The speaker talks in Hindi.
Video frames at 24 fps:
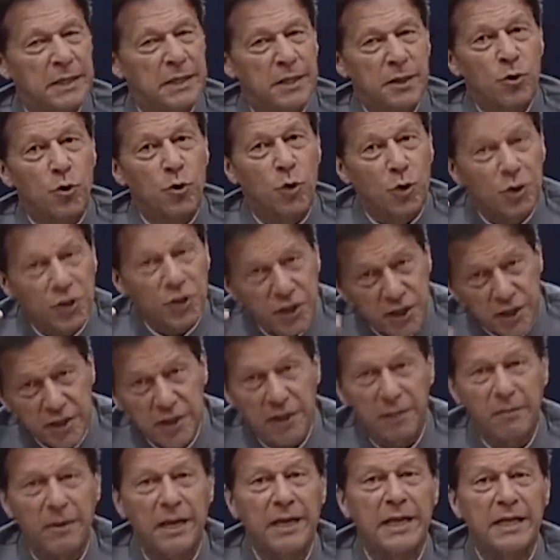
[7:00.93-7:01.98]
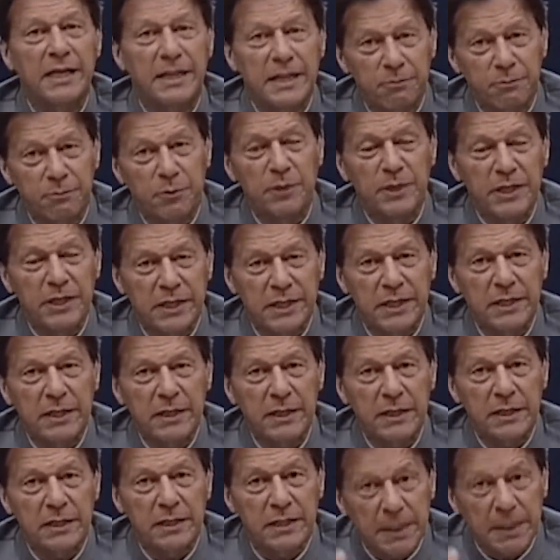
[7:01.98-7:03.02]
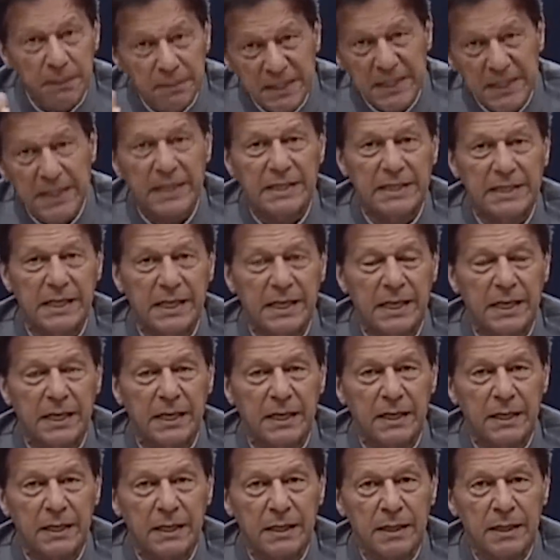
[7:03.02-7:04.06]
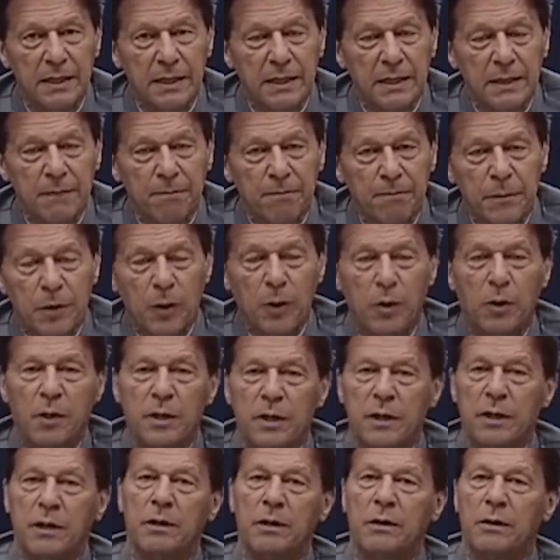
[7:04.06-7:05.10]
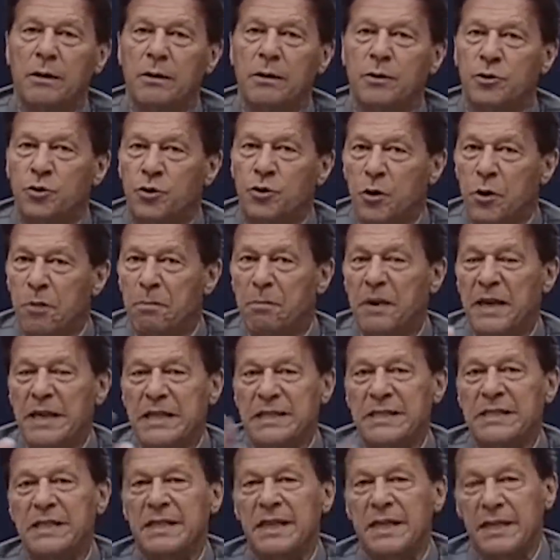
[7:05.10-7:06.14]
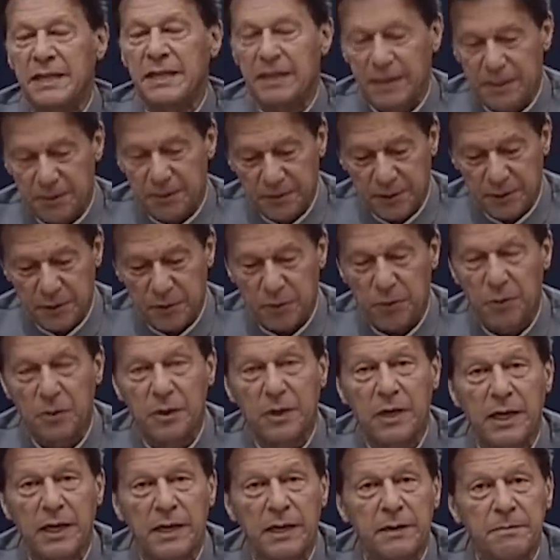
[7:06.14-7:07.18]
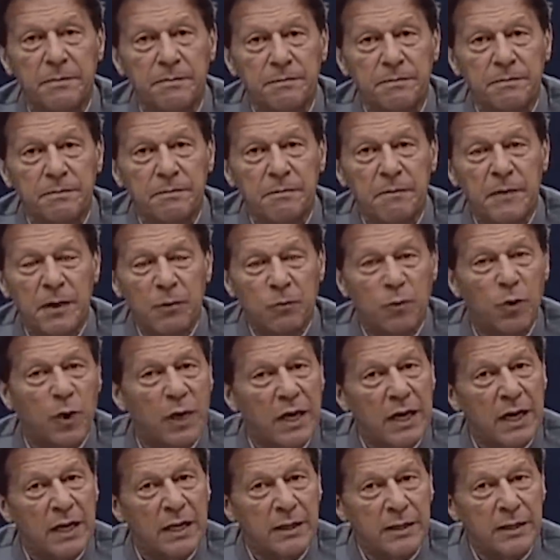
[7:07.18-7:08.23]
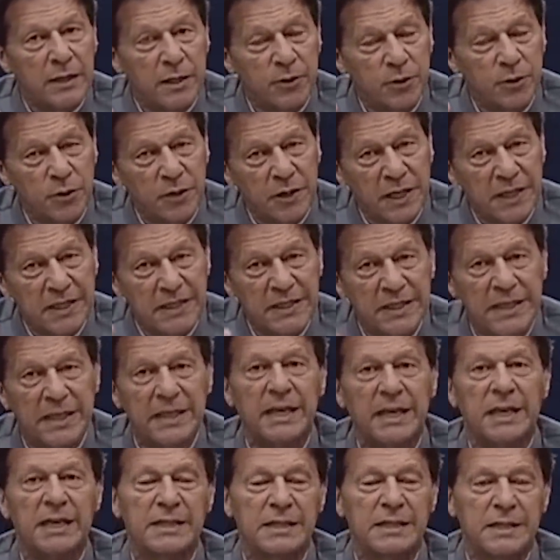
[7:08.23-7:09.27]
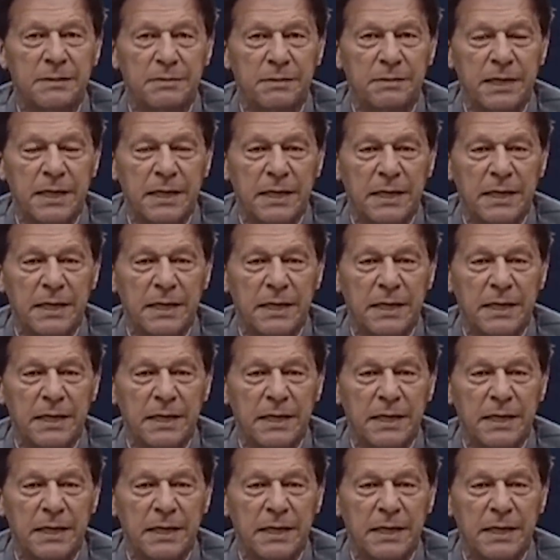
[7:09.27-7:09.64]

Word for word: कोशिश हमारे लिए पूरी की ये भी देखते हैं और जो पाकिस्तान का इस वक्त रुख है वो अल्लाह का शुक्र है सही रास्ते पे